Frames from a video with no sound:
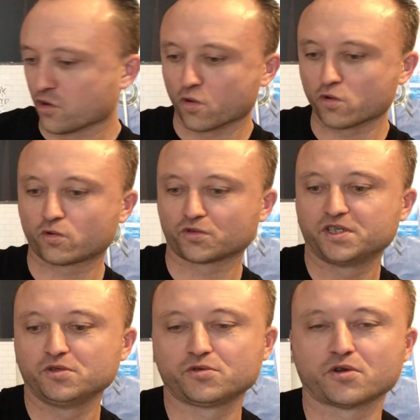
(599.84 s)
On
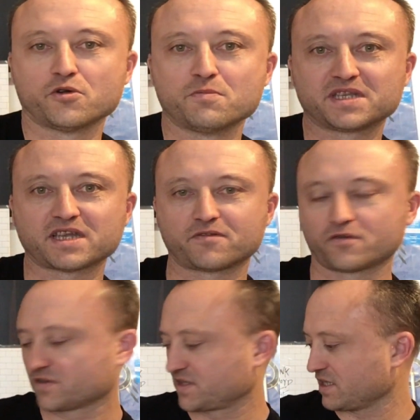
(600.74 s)
continue dans le métal
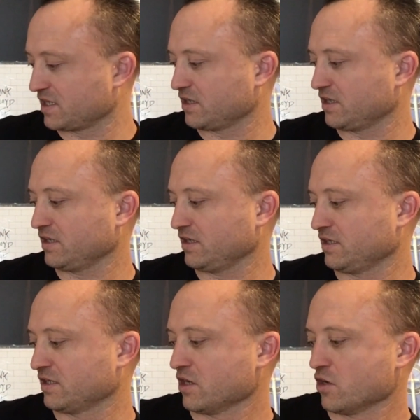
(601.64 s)
français
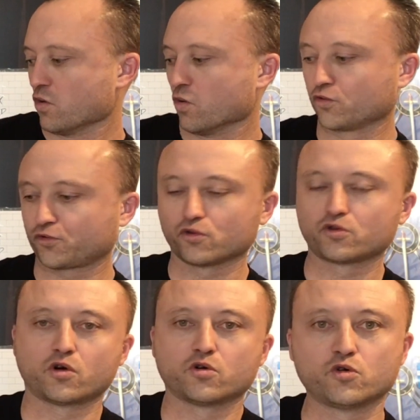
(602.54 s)
autre
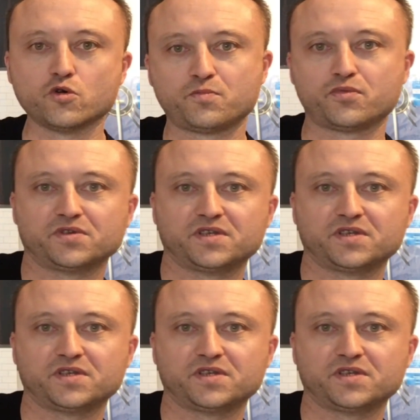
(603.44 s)
grand groupe